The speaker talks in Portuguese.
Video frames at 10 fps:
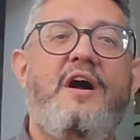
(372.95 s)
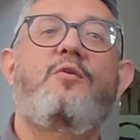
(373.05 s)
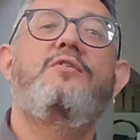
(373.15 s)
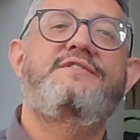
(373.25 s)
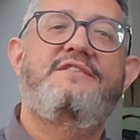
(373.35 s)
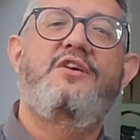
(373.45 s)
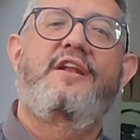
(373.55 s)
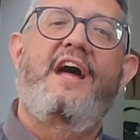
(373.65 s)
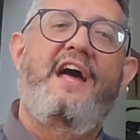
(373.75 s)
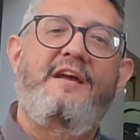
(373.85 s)
na
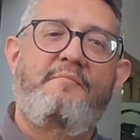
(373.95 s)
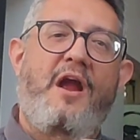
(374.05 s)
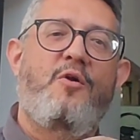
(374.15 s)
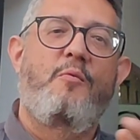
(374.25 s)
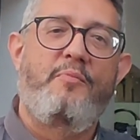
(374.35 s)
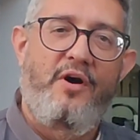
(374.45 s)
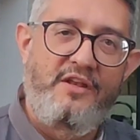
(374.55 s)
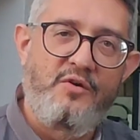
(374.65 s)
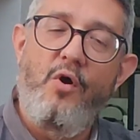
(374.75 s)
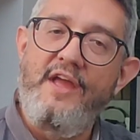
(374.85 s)
concessionária Marco
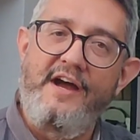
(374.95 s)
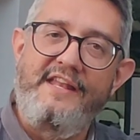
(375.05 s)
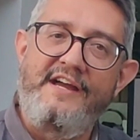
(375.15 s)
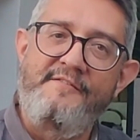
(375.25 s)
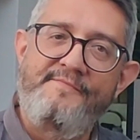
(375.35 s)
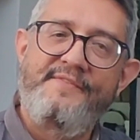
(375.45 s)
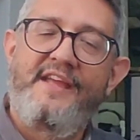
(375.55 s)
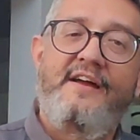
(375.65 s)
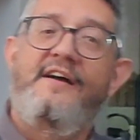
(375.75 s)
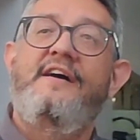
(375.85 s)
Polo em Goiânia.
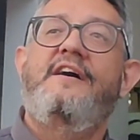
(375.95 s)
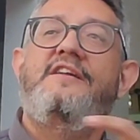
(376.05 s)
Uhum.